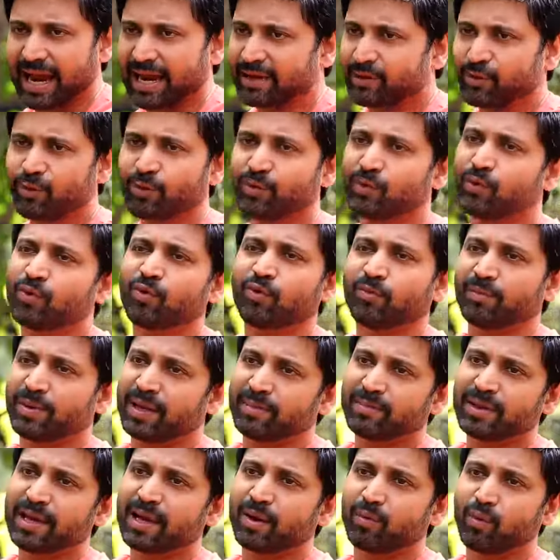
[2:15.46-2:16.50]
ఐ డోంట్ నో
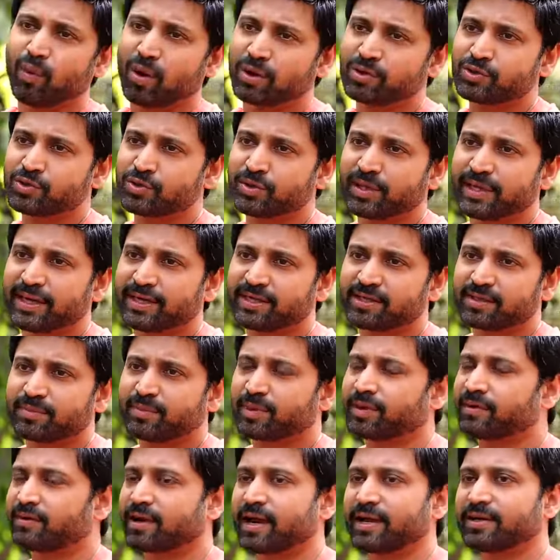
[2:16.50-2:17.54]
మేబీ ఐ వాంట్ టు లేటర్
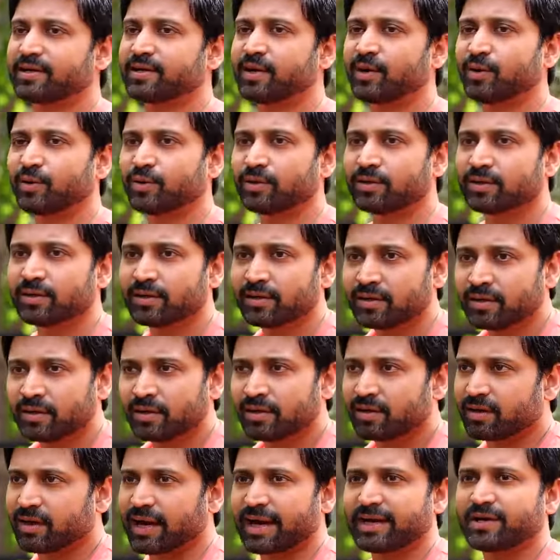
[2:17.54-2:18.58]
బట్ రైట్ నౌ
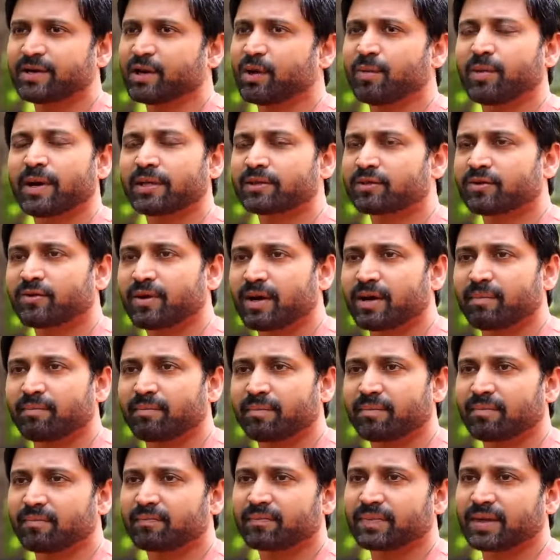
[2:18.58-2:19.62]
రైట్ నౌ మాత్రం
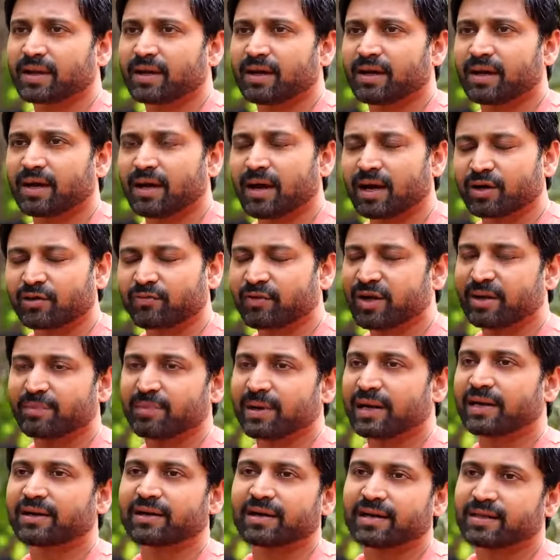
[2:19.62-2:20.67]
uh,
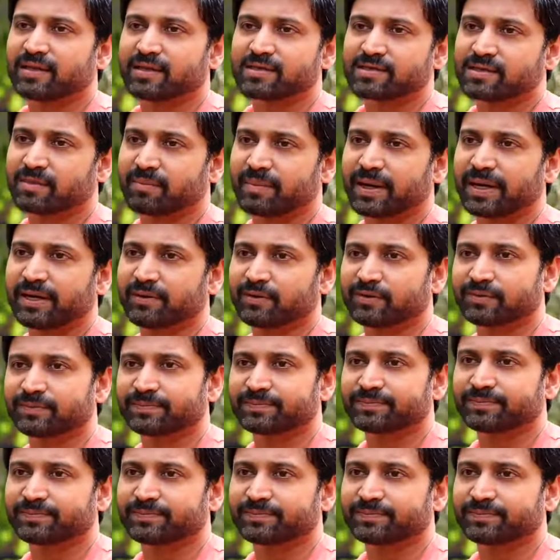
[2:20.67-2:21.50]
అటువైపు వెళ్ళట్లేదు అసలు మైండ్